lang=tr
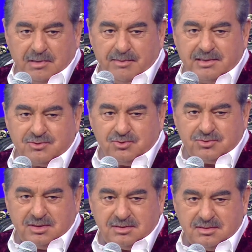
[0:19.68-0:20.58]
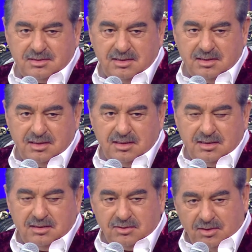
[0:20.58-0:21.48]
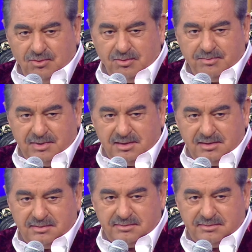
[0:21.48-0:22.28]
Mehmet Sonses. Evet. Tanıyorum ben.